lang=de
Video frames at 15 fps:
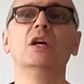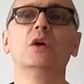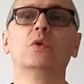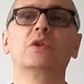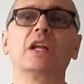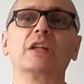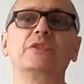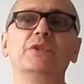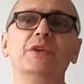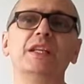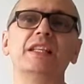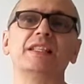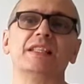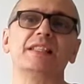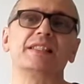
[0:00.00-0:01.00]
Und
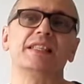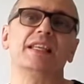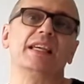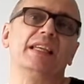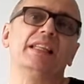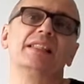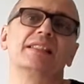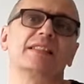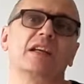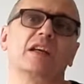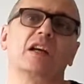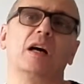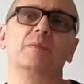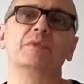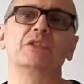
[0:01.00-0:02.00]
natürlich ist hier
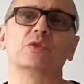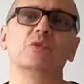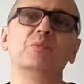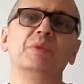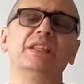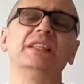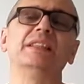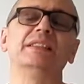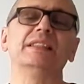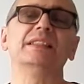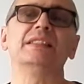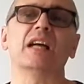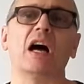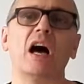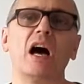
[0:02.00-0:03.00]
Instagram nicht unbedingt
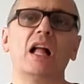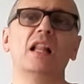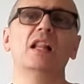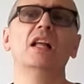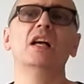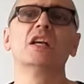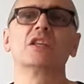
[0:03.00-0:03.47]
ideal,